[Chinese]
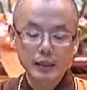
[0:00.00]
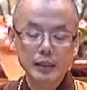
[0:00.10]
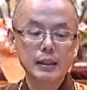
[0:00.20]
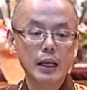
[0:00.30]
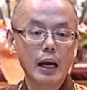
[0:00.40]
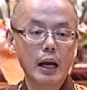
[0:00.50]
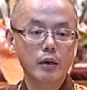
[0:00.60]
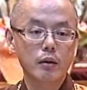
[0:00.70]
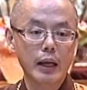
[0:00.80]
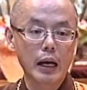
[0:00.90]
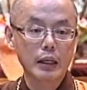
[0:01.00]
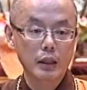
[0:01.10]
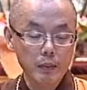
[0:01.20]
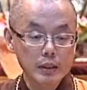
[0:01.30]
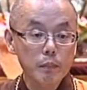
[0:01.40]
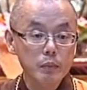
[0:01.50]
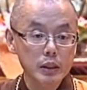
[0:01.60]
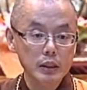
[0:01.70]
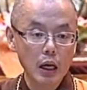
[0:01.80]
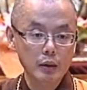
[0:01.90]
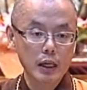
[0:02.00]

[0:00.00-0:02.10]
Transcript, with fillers: 接下来还有两个你比较不知道，